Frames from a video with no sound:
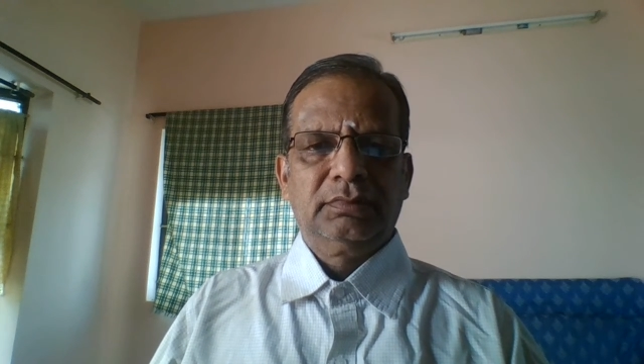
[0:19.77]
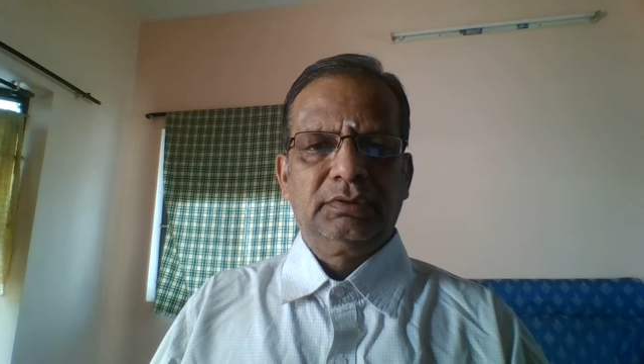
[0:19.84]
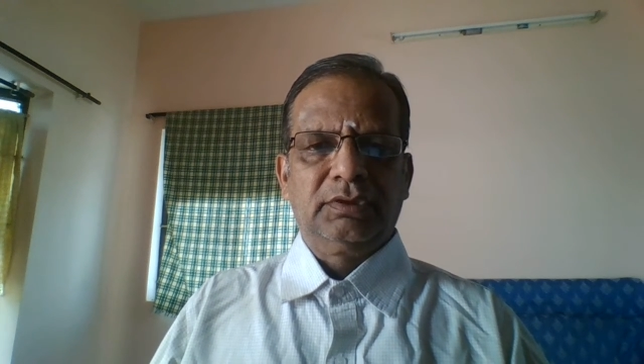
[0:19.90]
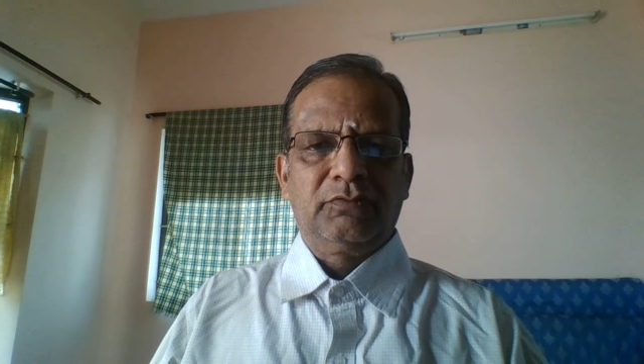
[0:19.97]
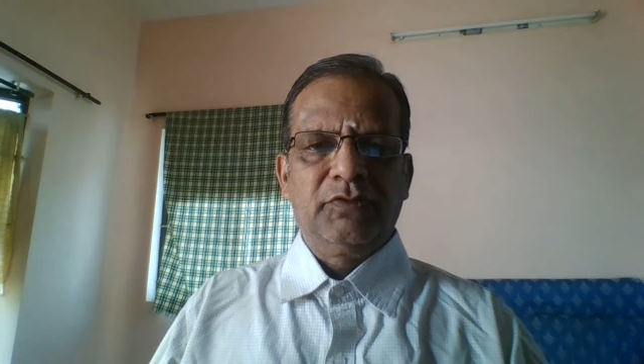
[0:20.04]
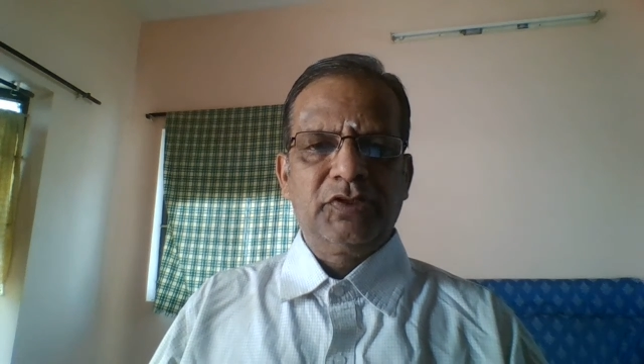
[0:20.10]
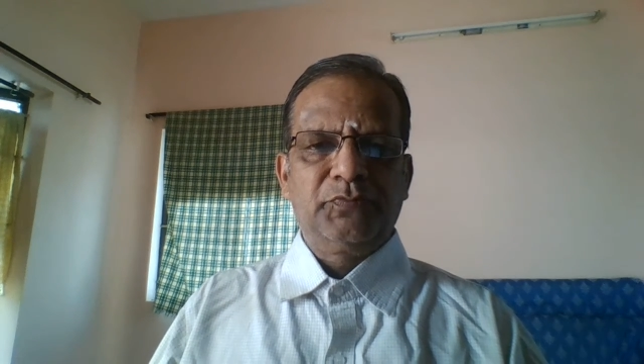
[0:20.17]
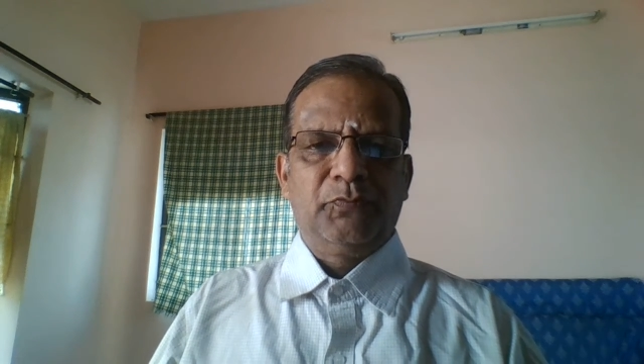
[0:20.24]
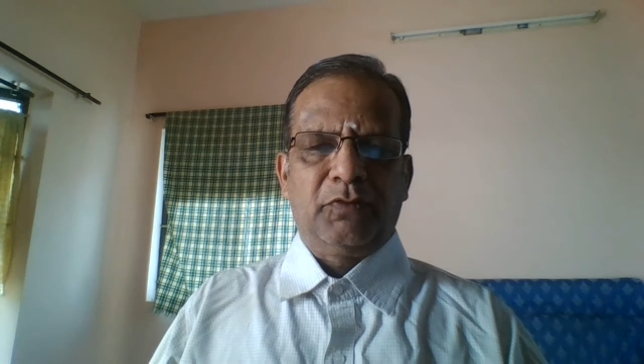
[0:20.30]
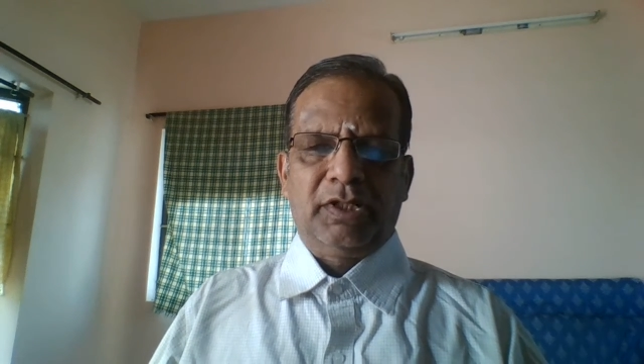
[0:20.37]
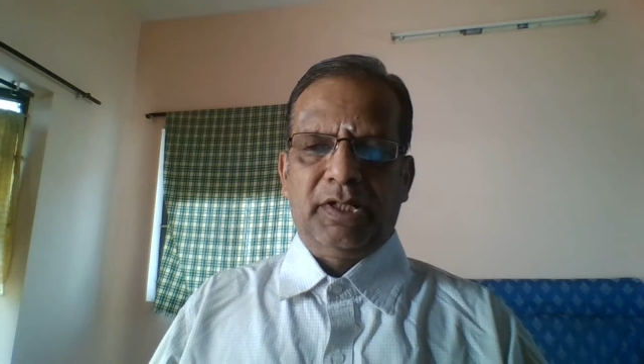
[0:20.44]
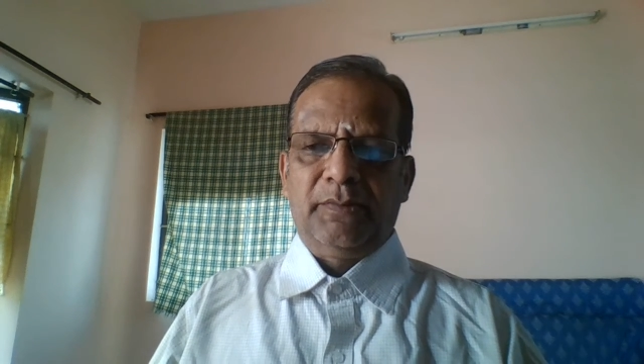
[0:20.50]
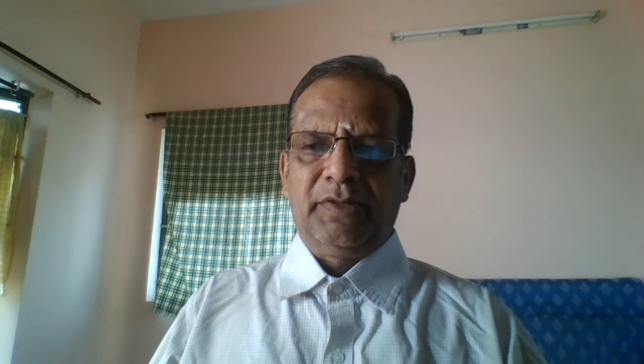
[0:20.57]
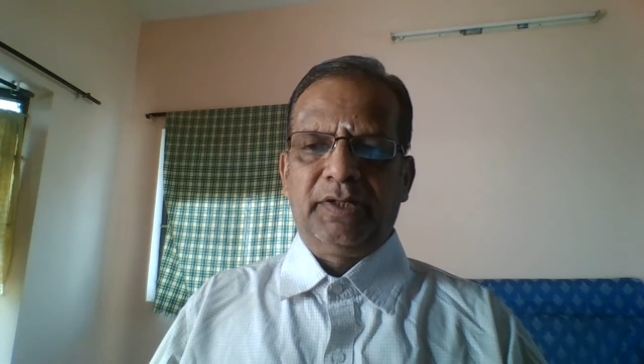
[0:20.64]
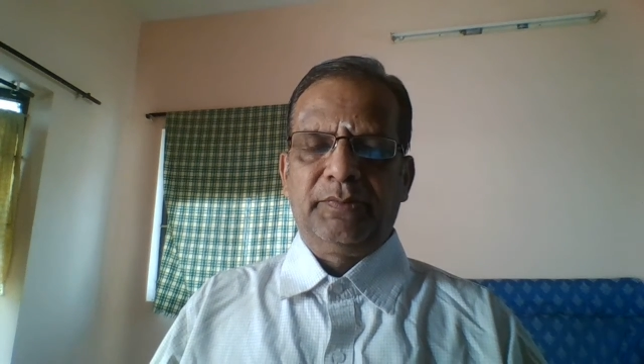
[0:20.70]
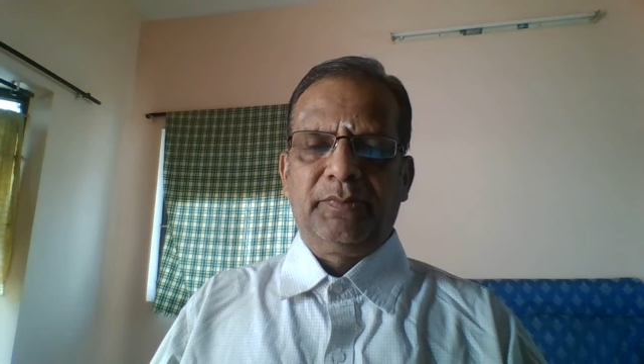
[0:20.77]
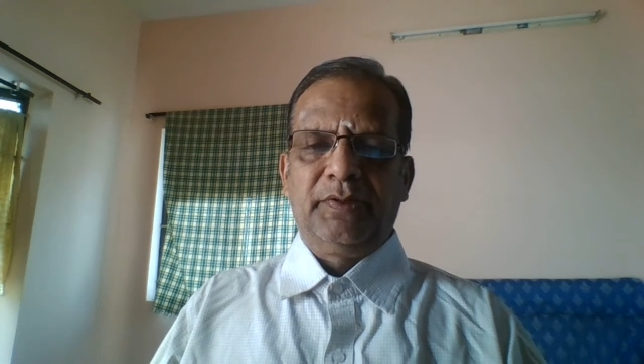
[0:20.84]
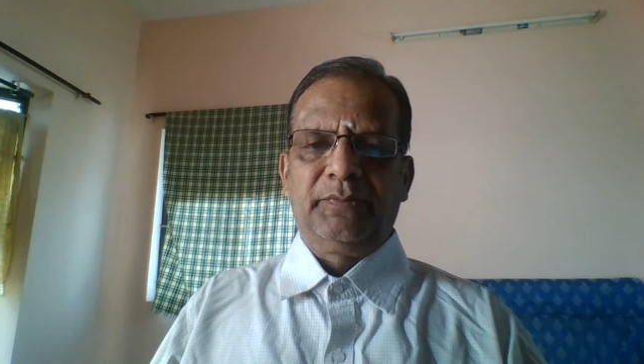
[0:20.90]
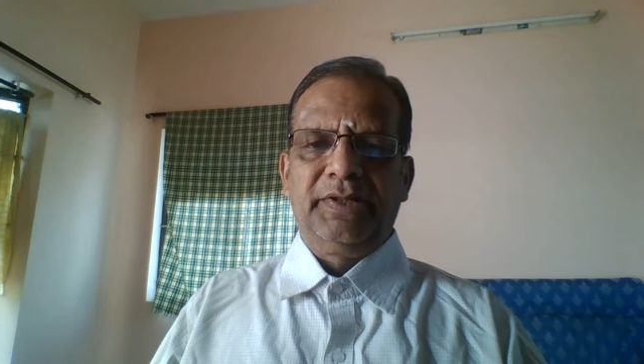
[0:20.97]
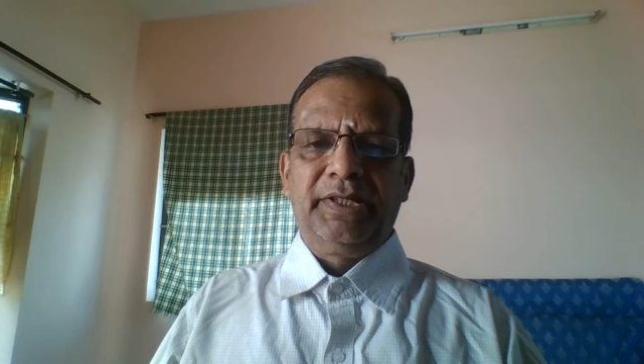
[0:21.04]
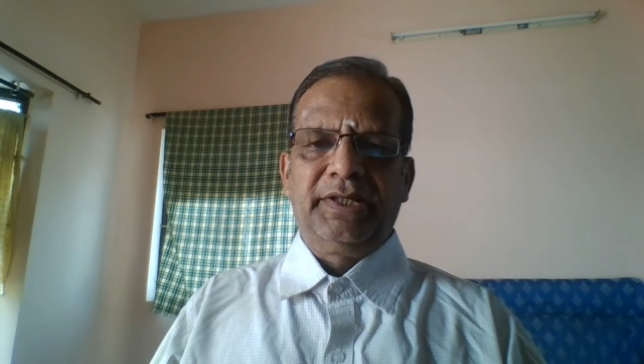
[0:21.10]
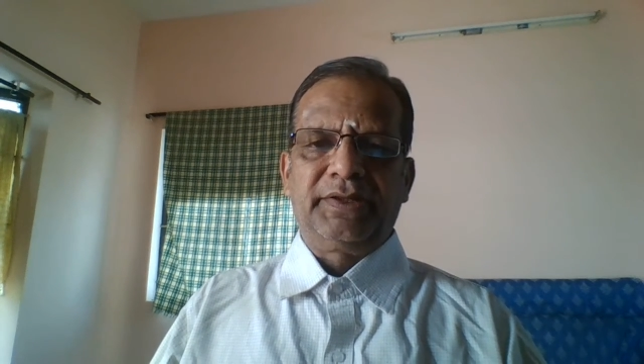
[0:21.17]
இந்த குவிஸ் ப்ரோக்ராம்
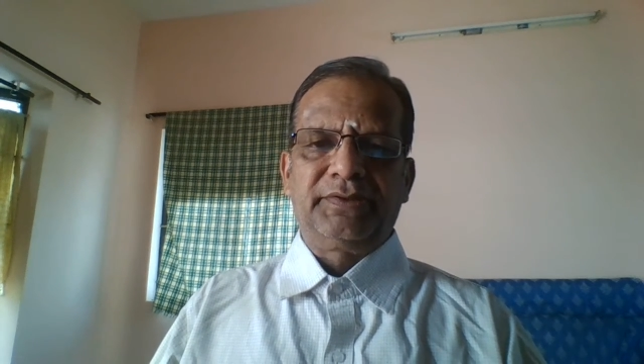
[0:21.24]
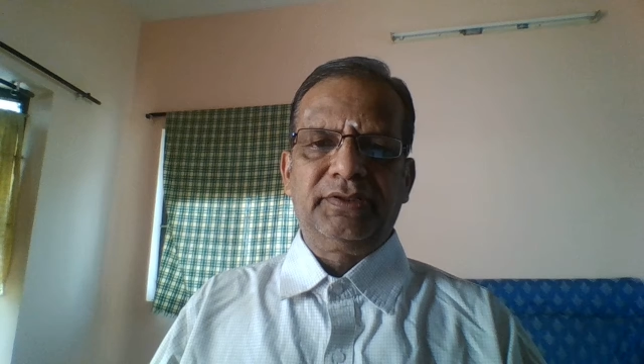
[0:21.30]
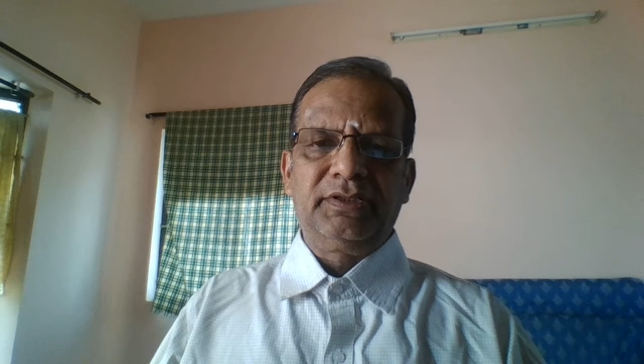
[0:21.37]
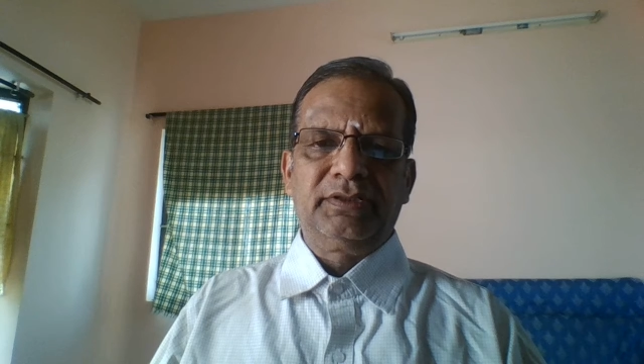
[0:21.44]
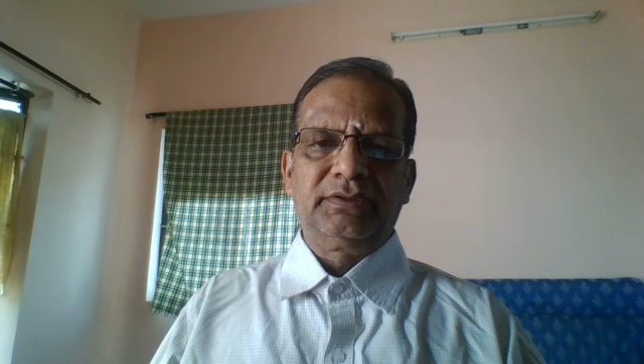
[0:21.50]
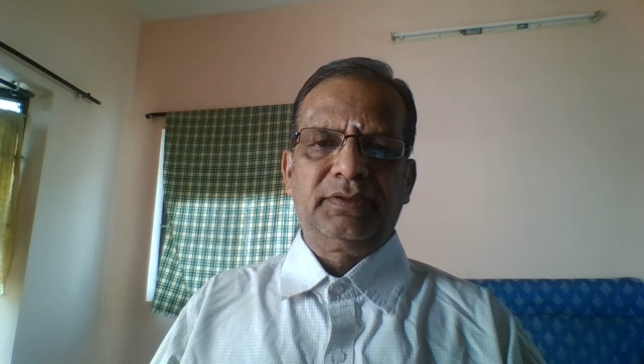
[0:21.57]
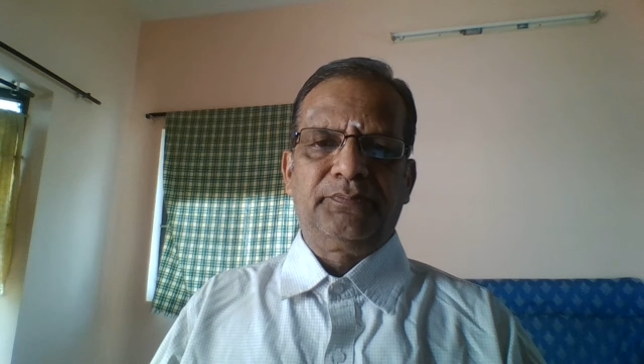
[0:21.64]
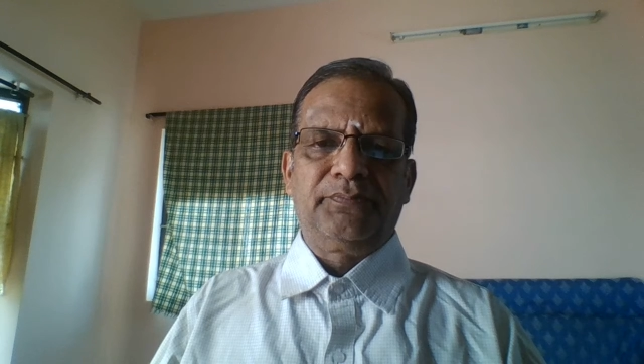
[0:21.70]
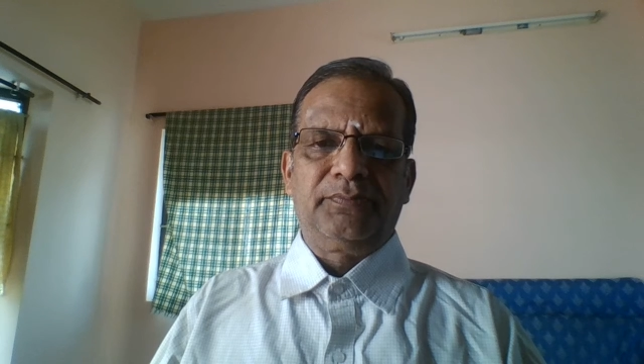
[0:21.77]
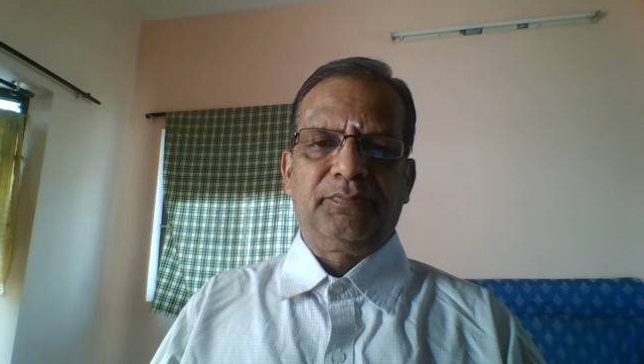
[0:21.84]
அப்படிங்கிறது இந்த